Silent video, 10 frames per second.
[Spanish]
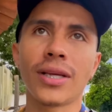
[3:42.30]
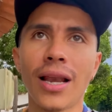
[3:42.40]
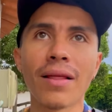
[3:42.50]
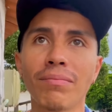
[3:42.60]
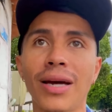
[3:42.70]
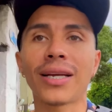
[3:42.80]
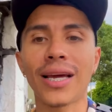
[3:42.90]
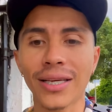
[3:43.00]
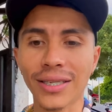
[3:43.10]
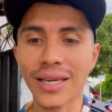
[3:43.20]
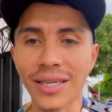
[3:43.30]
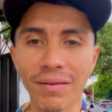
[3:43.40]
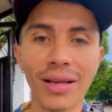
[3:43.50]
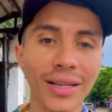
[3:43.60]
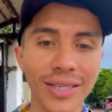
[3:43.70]
pues, las barcas que se
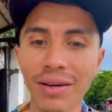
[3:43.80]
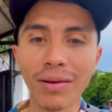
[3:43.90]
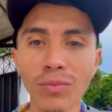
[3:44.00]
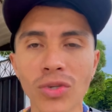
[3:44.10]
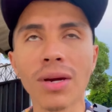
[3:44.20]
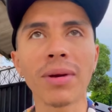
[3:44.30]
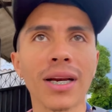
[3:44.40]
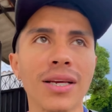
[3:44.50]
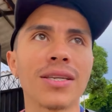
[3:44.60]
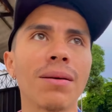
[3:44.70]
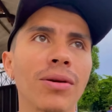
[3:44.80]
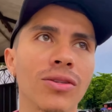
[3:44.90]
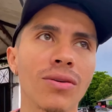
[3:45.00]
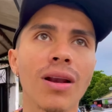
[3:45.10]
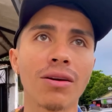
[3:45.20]
ven llevan mucha mercancía por
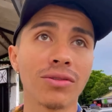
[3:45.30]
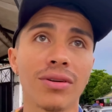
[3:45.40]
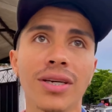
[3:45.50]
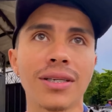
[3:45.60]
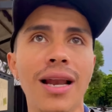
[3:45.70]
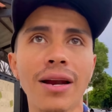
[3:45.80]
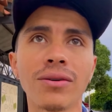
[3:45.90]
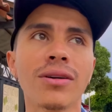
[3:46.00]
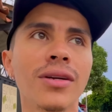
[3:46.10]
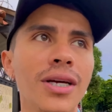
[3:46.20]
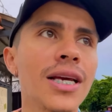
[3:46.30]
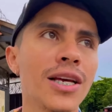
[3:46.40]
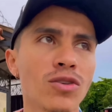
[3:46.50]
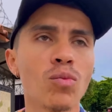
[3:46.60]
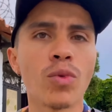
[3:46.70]
otro lado, entonces claro,
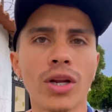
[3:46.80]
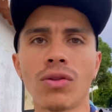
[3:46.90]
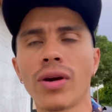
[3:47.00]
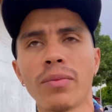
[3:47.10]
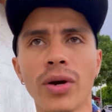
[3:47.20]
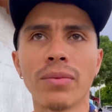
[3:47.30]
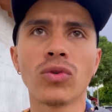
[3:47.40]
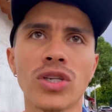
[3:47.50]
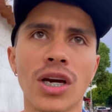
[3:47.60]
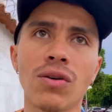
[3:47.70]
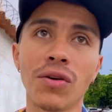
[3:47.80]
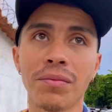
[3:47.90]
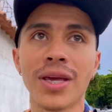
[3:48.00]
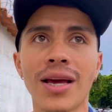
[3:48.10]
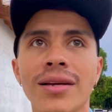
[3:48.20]
es un puerto que no hay mucha
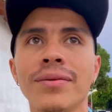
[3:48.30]
economía.